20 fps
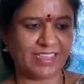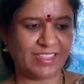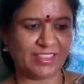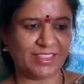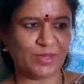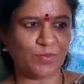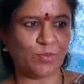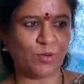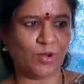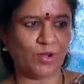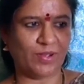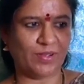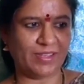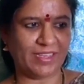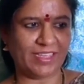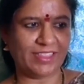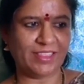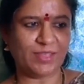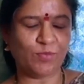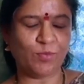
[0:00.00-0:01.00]
ఎంత బా
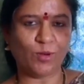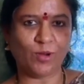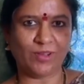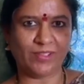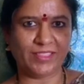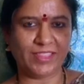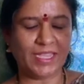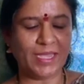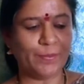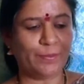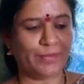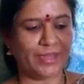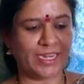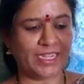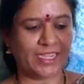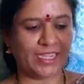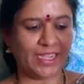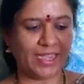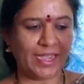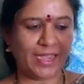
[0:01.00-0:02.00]
ఎంత బాగుంది
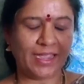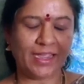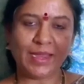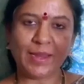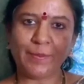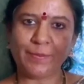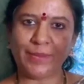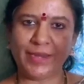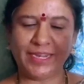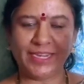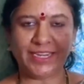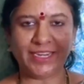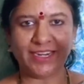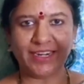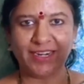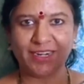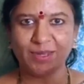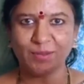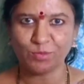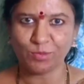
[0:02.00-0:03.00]
మనకి పెట్టిన
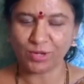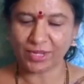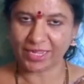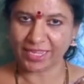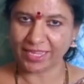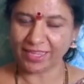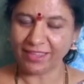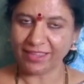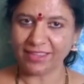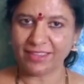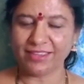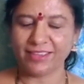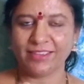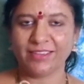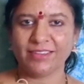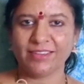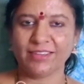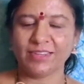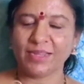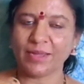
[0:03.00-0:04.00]
డబ్బులకి
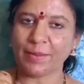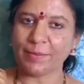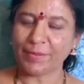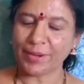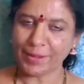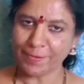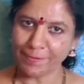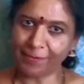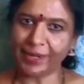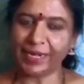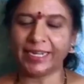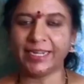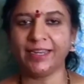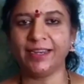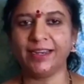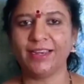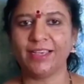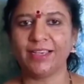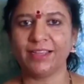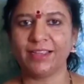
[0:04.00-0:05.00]
మనం
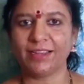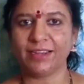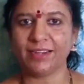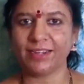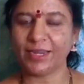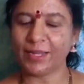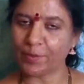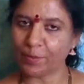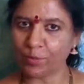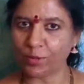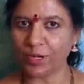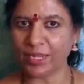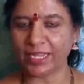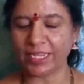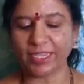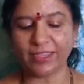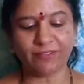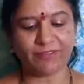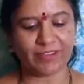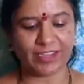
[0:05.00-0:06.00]
పెట్టిన
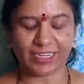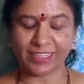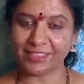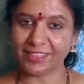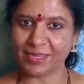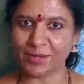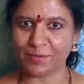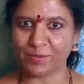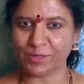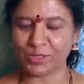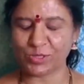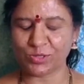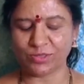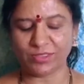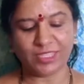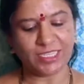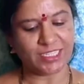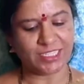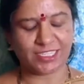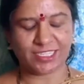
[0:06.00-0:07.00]
డబ్బులకి వర్త్
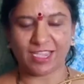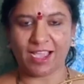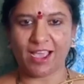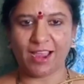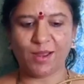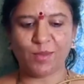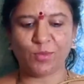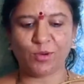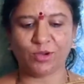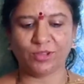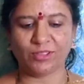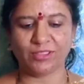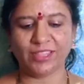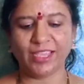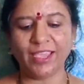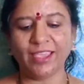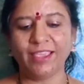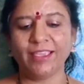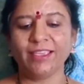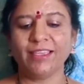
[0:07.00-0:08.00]
అనిపిస్తుంది చాలా
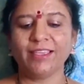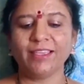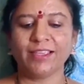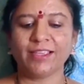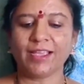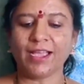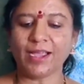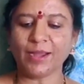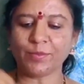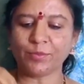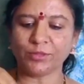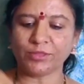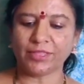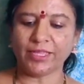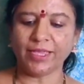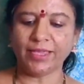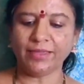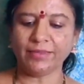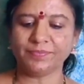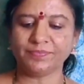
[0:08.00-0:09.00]
బాగుంది
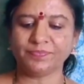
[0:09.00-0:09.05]
కాకపోతే